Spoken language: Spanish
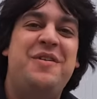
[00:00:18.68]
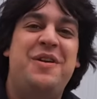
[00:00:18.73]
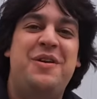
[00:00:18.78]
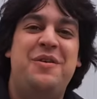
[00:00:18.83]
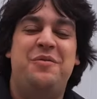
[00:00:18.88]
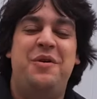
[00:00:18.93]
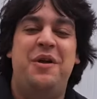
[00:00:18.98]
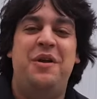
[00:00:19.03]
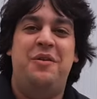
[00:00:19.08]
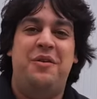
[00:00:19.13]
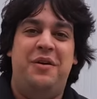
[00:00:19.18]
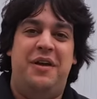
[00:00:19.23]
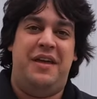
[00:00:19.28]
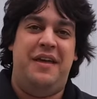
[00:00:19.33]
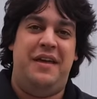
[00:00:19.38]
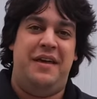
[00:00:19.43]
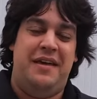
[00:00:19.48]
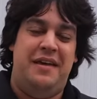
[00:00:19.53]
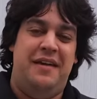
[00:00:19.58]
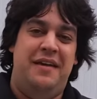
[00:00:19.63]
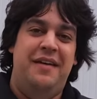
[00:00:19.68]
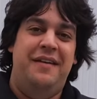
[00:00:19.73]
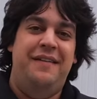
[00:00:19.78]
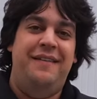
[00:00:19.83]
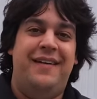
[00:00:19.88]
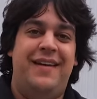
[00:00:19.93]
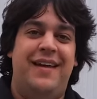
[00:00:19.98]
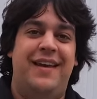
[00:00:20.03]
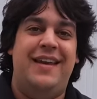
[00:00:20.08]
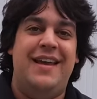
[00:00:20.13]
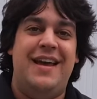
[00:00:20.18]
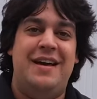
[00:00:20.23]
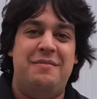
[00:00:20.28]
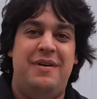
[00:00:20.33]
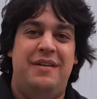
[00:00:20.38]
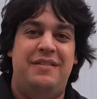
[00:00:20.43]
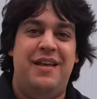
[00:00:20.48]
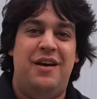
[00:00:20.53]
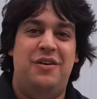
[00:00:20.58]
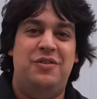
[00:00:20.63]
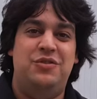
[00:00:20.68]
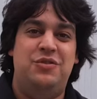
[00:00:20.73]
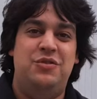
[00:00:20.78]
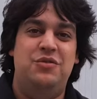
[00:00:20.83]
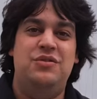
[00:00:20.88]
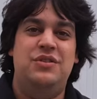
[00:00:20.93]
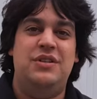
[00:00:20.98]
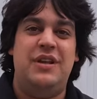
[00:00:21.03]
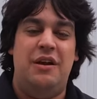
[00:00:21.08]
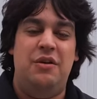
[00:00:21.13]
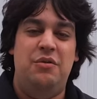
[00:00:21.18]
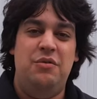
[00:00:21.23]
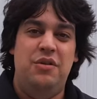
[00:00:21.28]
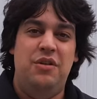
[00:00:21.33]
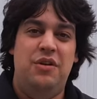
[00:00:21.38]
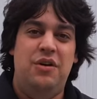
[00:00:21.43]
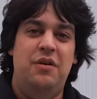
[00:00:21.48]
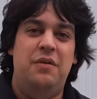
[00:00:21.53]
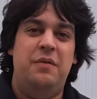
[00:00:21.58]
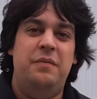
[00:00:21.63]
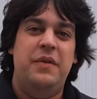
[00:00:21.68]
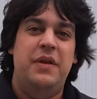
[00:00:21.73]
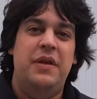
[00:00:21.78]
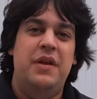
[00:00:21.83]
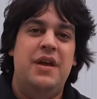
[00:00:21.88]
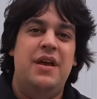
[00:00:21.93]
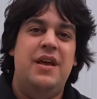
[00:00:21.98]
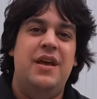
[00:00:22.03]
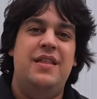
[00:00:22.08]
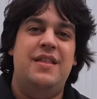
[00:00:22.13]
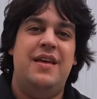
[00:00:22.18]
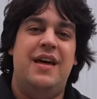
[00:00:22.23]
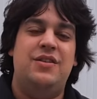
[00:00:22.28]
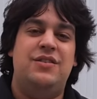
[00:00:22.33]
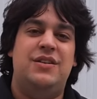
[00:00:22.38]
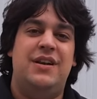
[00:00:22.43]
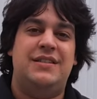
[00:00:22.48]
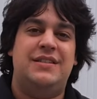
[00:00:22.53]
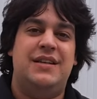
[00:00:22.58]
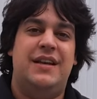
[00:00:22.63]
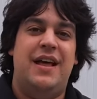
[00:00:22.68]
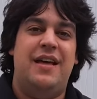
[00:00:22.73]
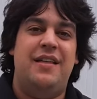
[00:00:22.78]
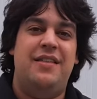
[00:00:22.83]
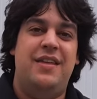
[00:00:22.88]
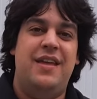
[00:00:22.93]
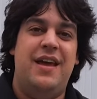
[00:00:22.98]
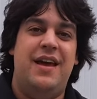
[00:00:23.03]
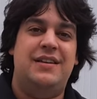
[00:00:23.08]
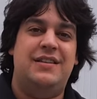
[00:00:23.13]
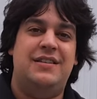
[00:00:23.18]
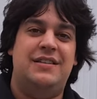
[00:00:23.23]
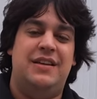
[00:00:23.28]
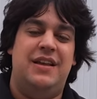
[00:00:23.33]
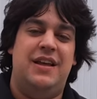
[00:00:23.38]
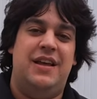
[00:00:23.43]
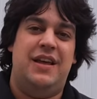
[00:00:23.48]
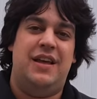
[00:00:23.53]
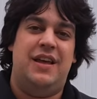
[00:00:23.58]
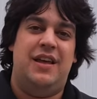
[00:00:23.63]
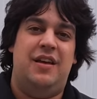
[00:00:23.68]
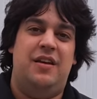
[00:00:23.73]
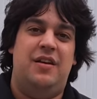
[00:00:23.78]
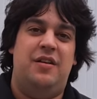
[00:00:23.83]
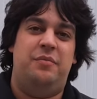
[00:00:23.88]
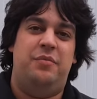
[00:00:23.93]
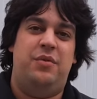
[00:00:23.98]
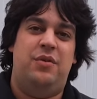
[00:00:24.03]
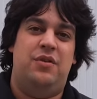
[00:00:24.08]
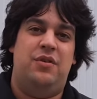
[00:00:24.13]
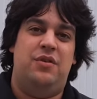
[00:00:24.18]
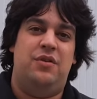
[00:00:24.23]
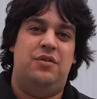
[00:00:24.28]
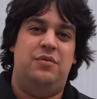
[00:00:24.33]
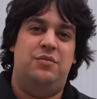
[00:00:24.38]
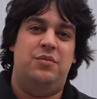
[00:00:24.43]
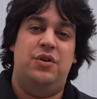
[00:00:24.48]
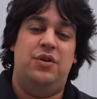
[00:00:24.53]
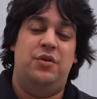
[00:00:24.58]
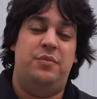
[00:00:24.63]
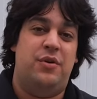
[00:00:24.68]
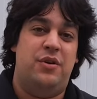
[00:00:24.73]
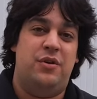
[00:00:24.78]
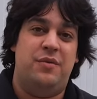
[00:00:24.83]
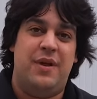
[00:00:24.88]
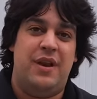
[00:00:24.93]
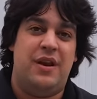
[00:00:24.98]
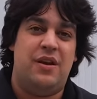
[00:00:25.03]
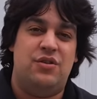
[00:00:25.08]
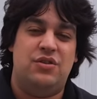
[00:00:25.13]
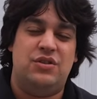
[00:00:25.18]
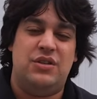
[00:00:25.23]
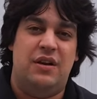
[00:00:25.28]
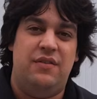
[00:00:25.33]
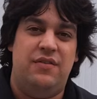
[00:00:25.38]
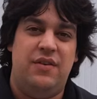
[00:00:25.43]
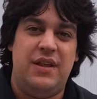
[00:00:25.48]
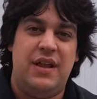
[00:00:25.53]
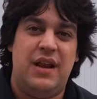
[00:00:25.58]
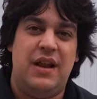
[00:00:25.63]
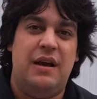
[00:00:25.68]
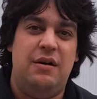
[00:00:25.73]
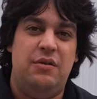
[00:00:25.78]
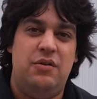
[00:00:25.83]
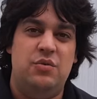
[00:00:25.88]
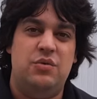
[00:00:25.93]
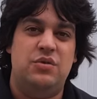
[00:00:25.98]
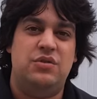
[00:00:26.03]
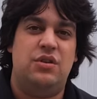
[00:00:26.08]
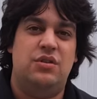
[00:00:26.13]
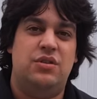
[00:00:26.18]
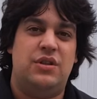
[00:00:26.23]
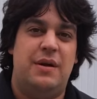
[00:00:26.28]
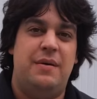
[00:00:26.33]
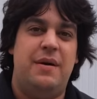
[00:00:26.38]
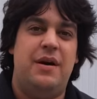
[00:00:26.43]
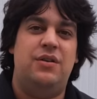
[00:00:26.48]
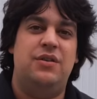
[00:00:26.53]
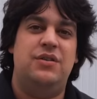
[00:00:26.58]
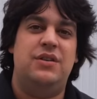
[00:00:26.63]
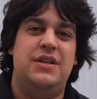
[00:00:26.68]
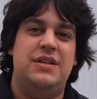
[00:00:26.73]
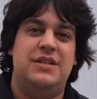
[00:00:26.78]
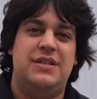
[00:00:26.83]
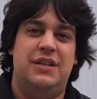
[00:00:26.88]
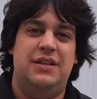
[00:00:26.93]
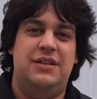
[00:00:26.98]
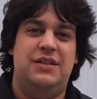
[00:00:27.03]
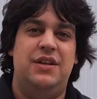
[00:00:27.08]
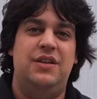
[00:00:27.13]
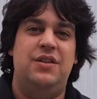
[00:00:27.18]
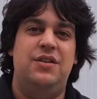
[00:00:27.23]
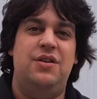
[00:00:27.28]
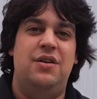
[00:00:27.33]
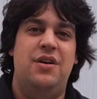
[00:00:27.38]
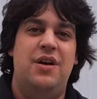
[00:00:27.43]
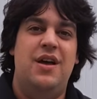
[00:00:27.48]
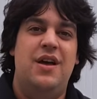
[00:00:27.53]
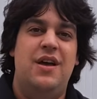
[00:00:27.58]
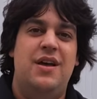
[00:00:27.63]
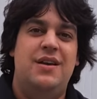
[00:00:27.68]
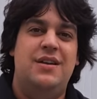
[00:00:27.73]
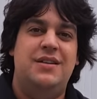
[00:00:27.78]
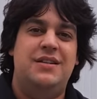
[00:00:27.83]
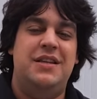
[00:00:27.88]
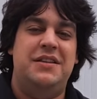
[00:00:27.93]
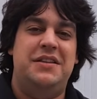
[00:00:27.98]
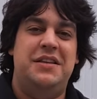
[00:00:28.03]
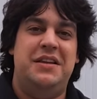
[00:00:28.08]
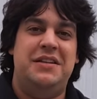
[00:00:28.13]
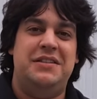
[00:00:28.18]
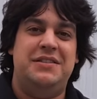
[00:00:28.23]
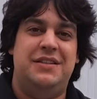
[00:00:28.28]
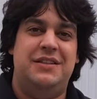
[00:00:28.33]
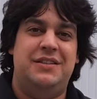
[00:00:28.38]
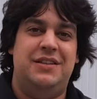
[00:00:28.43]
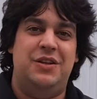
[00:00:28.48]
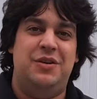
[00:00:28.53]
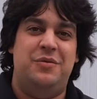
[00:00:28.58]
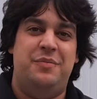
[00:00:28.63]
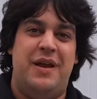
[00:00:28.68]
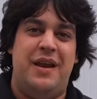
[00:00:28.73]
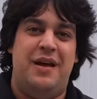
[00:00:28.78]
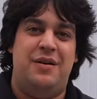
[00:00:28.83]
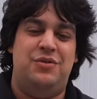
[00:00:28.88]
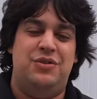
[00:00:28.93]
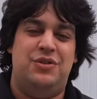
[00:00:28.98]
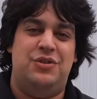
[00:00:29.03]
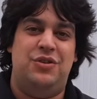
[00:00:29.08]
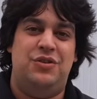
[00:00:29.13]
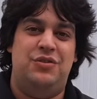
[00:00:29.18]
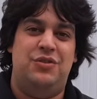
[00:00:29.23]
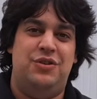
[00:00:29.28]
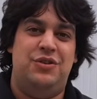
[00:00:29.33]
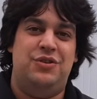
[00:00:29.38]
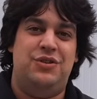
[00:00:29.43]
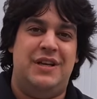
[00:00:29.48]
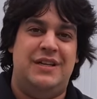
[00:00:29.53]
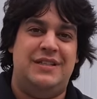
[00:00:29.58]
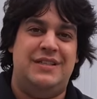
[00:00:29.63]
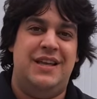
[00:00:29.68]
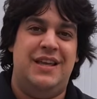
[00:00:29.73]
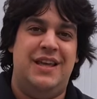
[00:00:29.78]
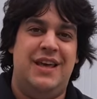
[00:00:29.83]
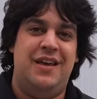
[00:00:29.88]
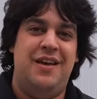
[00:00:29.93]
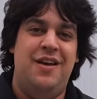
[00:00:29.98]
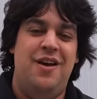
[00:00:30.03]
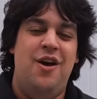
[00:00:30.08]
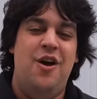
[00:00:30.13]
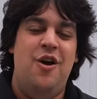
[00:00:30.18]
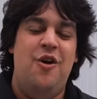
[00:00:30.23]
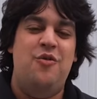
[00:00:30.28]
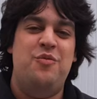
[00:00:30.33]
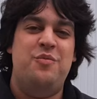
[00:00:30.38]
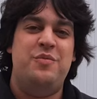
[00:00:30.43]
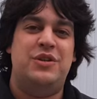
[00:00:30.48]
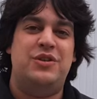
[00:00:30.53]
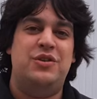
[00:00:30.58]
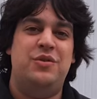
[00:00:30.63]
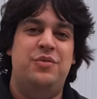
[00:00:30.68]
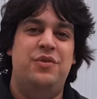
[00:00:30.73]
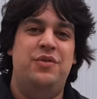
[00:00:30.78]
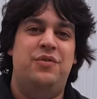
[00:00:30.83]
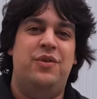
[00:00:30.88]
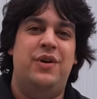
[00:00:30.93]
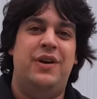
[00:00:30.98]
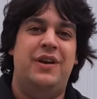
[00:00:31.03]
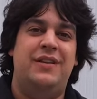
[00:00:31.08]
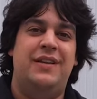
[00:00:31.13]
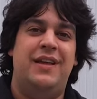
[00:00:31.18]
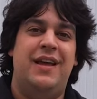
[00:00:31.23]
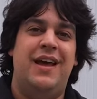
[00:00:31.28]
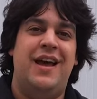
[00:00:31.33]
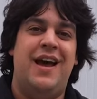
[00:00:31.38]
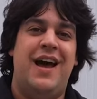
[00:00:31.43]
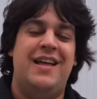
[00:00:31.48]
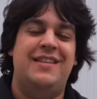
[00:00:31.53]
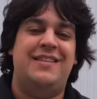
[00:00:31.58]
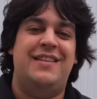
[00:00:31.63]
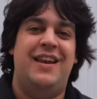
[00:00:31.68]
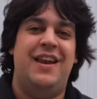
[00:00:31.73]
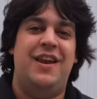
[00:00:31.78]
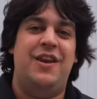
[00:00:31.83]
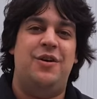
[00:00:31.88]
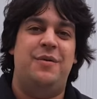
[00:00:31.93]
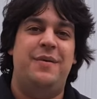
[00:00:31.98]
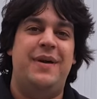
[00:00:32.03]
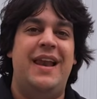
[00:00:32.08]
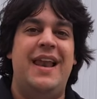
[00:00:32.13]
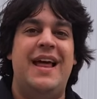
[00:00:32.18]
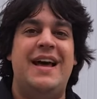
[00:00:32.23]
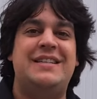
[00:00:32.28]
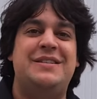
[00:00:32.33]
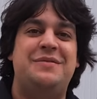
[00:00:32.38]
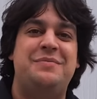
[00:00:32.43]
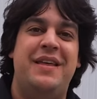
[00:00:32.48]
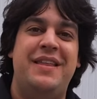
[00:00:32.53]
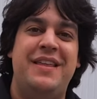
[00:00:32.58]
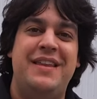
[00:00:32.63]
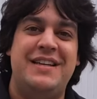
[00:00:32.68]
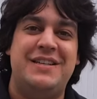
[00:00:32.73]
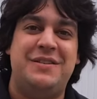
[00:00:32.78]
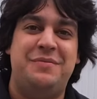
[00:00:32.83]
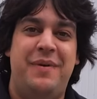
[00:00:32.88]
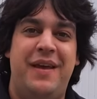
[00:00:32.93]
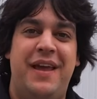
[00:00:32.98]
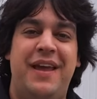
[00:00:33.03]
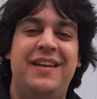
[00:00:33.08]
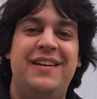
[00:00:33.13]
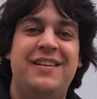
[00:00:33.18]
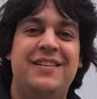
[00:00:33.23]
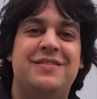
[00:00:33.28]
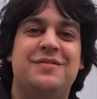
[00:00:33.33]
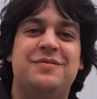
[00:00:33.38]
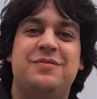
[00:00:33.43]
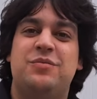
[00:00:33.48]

pero bueno, que quería mandaros un saludo y daros las gracias eh, por, bueno, por vernos. Al fin y al cabo nuestro trabajo tiene sentido si tiene sentido para vosotros. Así que un beso muy fuerte a Telenovelas Made in Spain.